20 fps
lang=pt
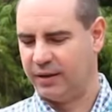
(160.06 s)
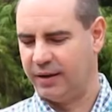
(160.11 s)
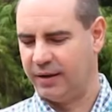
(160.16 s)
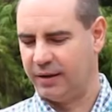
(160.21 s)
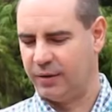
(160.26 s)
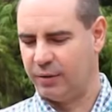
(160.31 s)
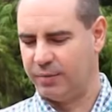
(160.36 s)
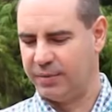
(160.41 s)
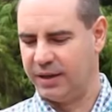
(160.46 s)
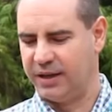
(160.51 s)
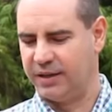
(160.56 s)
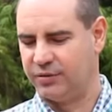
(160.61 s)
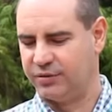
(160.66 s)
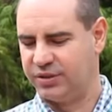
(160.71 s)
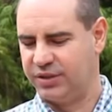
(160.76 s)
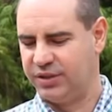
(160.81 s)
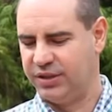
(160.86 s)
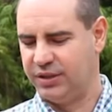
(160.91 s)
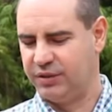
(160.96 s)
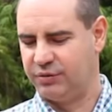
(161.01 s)

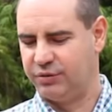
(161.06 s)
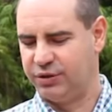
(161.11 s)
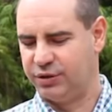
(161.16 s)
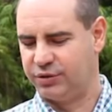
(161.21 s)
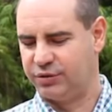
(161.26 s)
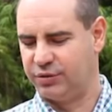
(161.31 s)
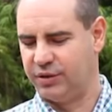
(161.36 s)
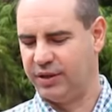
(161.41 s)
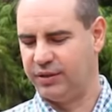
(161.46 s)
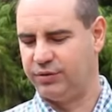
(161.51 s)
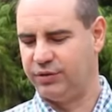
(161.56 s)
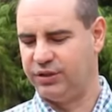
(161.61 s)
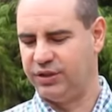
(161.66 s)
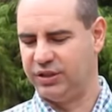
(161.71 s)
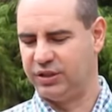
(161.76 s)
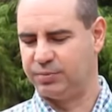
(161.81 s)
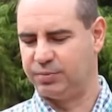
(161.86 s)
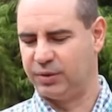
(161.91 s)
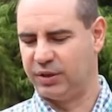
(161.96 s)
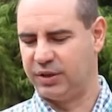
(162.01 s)
Romanos 5,18
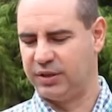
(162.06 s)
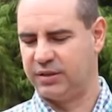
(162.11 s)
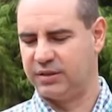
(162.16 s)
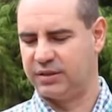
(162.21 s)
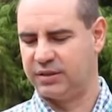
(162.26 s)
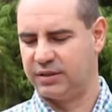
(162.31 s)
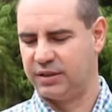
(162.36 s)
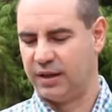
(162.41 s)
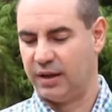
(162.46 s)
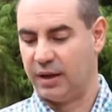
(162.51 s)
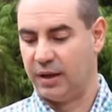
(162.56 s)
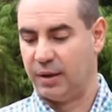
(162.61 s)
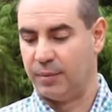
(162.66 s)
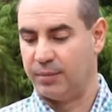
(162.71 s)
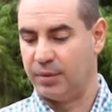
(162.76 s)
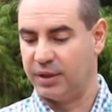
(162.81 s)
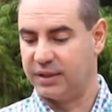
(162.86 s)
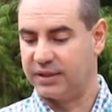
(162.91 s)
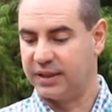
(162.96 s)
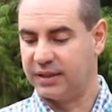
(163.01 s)
diz: Pois
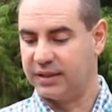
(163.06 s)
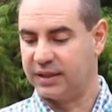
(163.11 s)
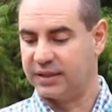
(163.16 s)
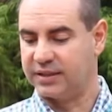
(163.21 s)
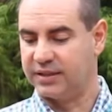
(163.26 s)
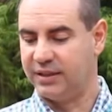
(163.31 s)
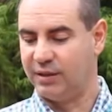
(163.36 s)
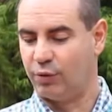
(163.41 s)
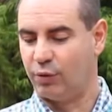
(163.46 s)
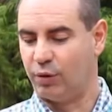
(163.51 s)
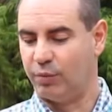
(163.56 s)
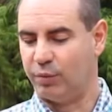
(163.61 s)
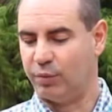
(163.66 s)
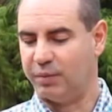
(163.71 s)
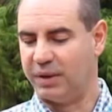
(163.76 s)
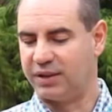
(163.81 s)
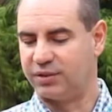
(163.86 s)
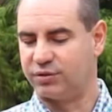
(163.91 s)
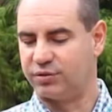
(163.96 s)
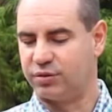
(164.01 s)
Portanto, assim como
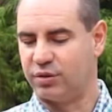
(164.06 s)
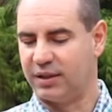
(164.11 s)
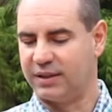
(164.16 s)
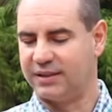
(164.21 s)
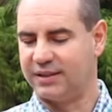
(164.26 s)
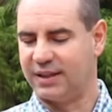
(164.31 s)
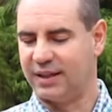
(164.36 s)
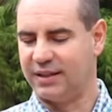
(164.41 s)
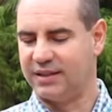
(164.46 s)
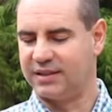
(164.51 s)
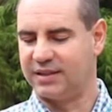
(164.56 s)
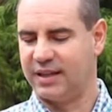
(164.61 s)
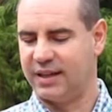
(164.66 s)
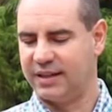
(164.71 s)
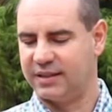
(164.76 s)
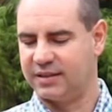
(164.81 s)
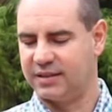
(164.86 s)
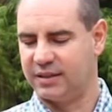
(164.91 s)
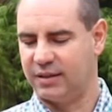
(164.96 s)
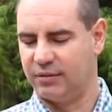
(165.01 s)
uma só
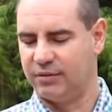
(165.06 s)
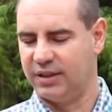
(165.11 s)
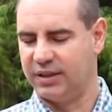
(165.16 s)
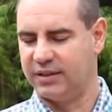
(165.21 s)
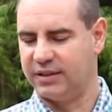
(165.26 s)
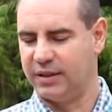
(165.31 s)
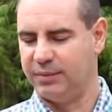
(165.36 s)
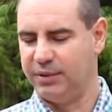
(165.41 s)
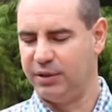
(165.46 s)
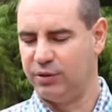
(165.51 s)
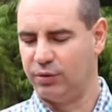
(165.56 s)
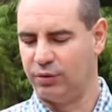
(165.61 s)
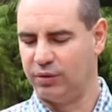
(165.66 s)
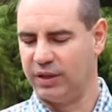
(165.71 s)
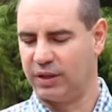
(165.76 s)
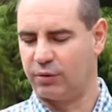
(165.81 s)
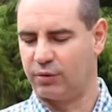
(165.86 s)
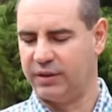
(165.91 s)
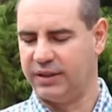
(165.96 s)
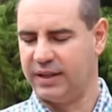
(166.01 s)
transgressão determinou
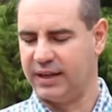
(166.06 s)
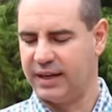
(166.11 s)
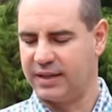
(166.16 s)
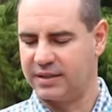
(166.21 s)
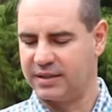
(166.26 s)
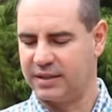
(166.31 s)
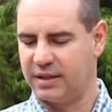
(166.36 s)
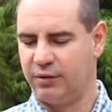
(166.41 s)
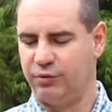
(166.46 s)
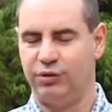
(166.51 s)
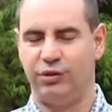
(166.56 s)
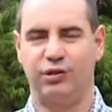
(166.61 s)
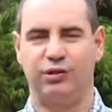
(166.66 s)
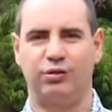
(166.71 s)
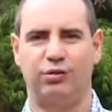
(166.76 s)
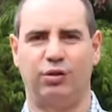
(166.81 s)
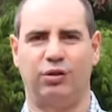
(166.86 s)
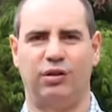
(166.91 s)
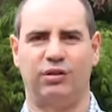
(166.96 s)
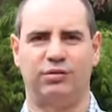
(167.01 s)
na condenação de
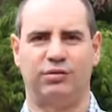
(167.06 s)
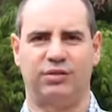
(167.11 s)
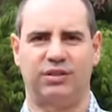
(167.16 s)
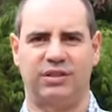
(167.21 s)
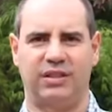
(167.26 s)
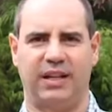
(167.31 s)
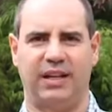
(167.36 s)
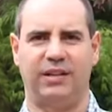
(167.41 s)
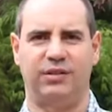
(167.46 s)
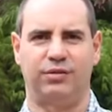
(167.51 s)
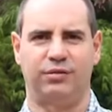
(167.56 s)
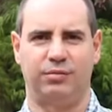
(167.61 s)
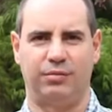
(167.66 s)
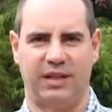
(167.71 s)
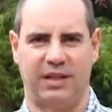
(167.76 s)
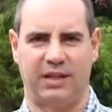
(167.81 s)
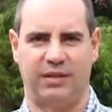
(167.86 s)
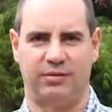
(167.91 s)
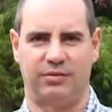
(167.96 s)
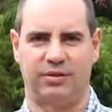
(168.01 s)
todos os seres
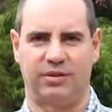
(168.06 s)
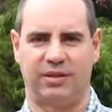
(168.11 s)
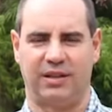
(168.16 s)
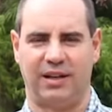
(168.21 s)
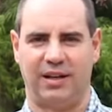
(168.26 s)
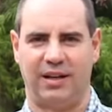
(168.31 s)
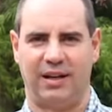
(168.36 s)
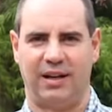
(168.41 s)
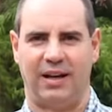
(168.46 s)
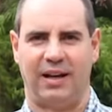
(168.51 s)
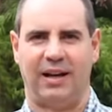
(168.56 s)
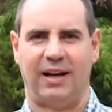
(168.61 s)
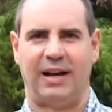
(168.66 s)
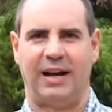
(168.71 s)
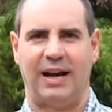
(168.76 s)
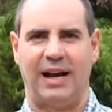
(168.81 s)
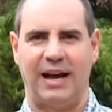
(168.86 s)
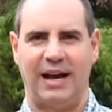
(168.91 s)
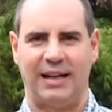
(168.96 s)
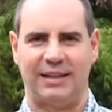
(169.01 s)
humanos,
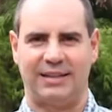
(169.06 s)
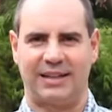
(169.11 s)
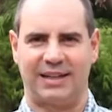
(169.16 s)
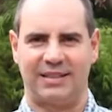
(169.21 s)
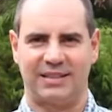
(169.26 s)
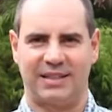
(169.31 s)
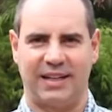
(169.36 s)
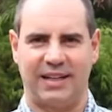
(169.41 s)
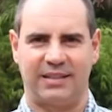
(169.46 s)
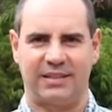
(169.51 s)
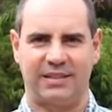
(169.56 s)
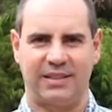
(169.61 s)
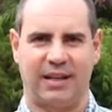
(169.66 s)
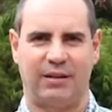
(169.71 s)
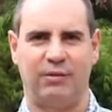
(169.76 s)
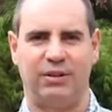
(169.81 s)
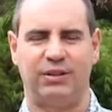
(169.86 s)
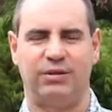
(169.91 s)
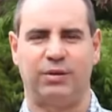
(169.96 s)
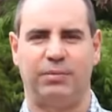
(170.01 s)
a
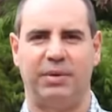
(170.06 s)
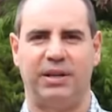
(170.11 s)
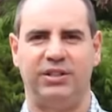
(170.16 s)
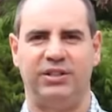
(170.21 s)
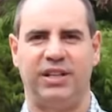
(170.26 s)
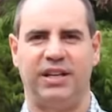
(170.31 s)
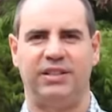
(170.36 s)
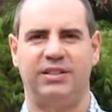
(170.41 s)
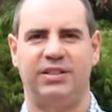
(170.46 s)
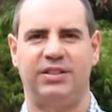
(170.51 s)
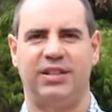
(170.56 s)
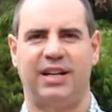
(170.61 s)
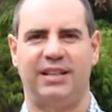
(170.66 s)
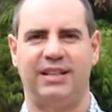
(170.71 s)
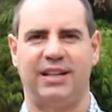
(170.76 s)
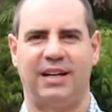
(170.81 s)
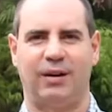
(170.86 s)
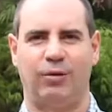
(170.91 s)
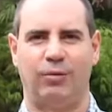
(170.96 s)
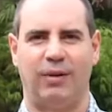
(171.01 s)
transgressão, a desobediência de
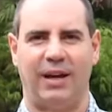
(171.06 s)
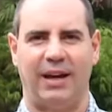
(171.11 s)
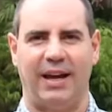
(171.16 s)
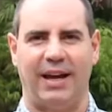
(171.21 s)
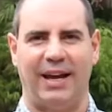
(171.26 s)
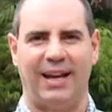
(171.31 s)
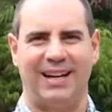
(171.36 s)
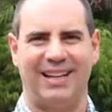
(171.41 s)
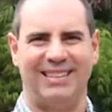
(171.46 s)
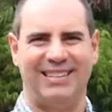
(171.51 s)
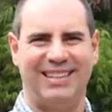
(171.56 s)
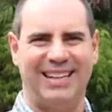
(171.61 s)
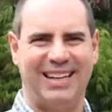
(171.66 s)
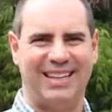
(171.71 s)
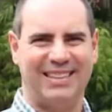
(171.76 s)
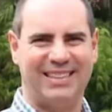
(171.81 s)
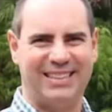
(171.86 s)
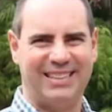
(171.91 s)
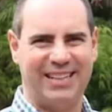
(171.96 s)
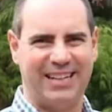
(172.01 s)
Adão, ela
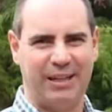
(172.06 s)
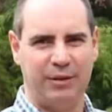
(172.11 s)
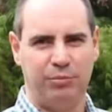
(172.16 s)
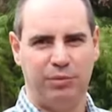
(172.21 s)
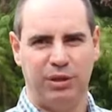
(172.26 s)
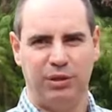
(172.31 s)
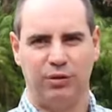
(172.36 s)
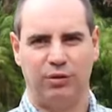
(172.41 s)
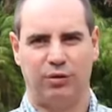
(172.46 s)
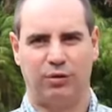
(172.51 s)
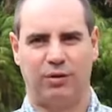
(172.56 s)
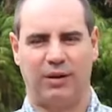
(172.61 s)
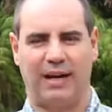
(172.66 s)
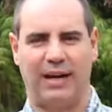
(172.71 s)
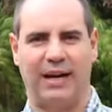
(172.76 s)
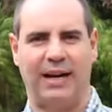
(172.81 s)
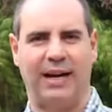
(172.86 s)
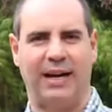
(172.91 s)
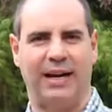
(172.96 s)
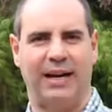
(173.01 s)
determinou
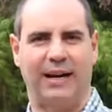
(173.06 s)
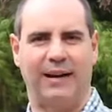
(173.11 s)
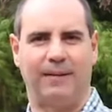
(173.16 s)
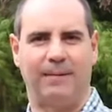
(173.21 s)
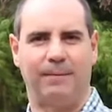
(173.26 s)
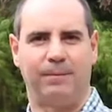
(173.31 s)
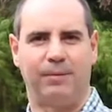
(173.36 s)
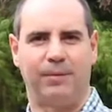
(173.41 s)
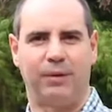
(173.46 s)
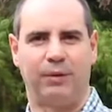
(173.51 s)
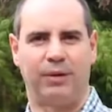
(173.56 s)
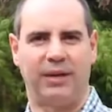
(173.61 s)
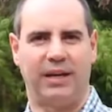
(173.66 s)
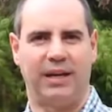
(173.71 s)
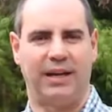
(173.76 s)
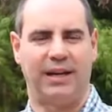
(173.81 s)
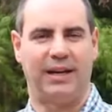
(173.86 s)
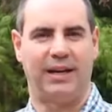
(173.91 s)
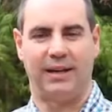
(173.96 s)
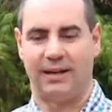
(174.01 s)
a o
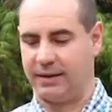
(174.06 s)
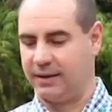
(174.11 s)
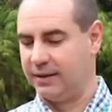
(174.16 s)
quê?